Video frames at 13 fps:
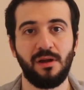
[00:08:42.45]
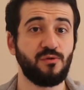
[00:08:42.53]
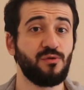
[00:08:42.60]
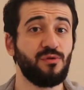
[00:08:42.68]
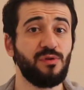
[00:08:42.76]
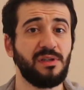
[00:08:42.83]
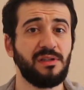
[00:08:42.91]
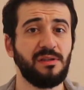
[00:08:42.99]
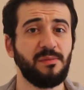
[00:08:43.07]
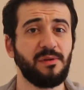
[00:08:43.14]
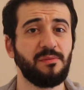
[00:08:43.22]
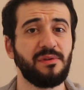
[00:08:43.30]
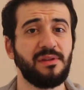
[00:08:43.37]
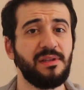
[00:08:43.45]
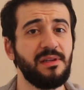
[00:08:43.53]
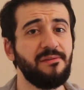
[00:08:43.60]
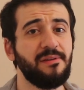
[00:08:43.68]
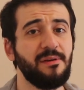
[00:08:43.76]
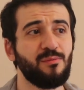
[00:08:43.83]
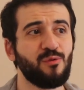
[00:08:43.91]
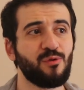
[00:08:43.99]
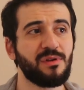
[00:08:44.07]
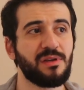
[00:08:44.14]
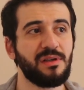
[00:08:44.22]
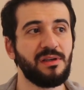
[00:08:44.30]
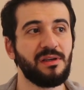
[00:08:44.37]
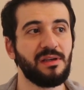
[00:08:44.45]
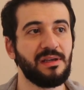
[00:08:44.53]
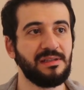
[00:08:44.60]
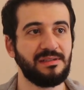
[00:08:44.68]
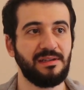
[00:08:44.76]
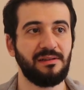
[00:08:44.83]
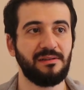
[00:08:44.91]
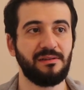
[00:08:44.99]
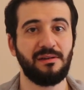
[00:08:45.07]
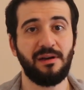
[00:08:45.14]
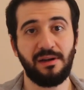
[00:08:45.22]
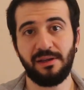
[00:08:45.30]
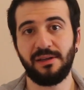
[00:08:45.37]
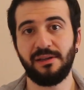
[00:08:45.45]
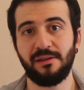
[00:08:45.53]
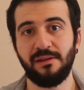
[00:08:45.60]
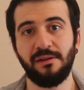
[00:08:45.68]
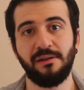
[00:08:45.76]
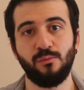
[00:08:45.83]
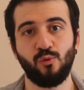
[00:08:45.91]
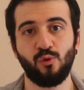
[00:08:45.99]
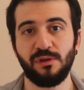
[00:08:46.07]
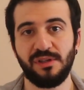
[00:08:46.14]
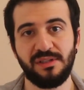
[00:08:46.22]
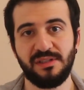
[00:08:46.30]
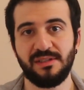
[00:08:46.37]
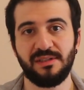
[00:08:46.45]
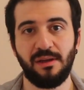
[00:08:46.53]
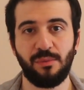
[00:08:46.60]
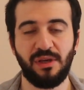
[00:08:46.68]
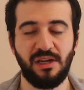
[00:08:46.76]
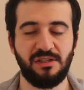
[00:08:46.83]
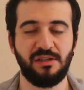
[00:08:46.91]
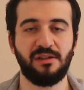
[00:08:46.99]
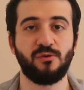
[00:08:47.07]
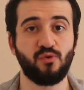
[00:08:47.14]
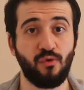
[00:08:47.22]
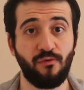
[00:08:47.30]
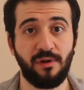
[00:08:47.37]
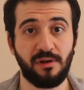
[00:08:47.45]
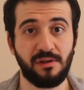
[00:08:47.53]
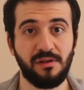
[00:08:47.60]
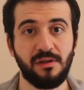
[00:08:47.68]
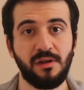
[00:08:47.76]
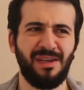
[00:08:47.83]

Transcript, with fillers: Çünkü dediğim gibi dil ve buradaki insanların hareketleri, buradaki sistem gerçekten çok farklı.